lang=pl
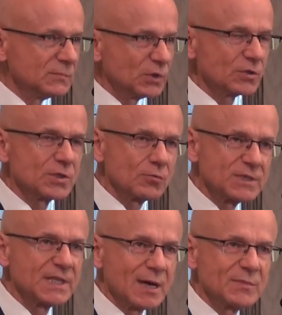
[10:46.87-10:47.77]
to, co
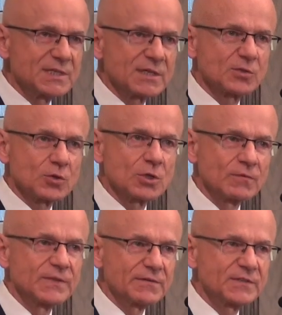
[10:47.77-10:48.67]
uznamy za
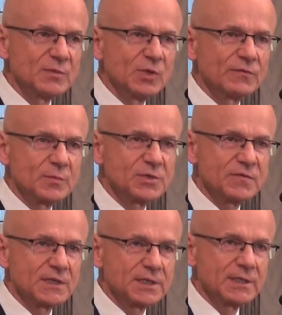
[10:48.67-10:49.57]
stosowne w tym nowym
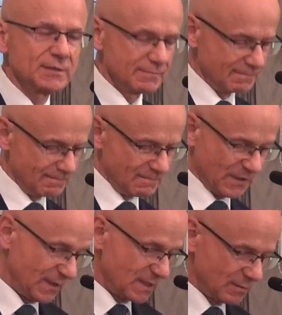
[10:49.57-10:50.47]
świecie,
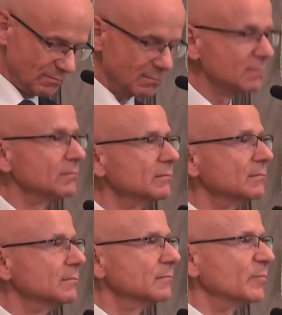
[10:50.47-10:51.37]
a więc
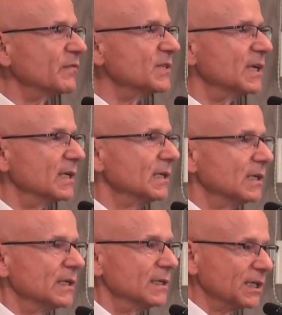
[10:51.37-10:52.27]
pewnie
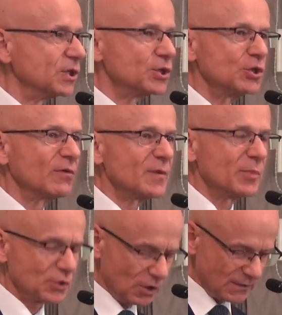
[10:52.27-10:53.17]
jakiś nowy
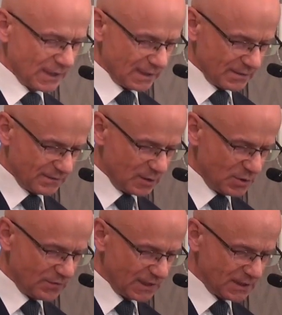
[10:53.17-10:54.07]
porządek w tym
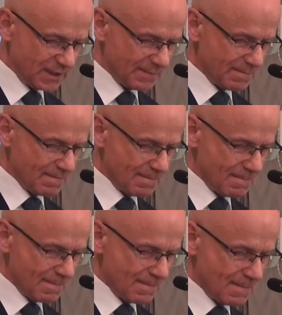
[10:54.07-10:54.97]
świecie.
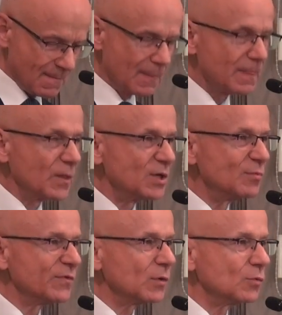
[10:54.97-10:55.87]
No i
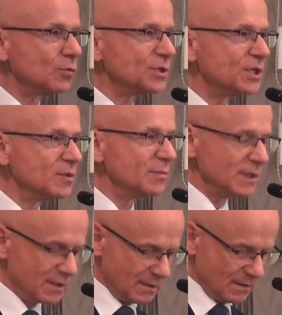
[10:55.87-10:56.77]
mówią,
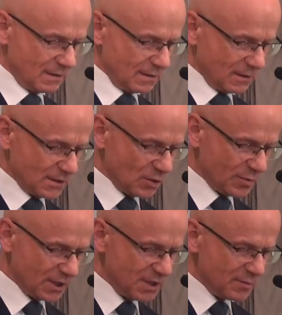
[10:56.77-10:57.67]
uczyńmy
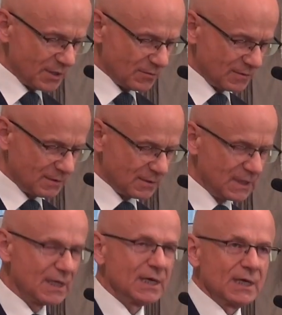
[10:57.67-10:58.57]
sobie imię.
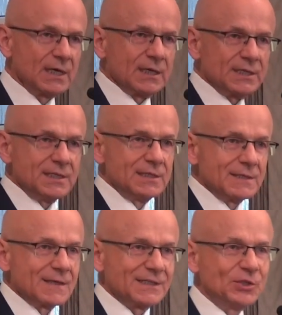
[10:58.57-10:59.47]

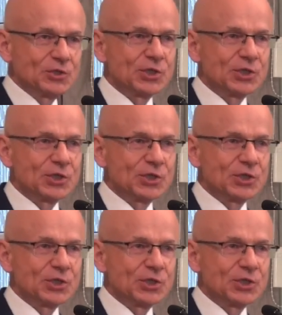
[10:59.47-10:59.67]
I gdy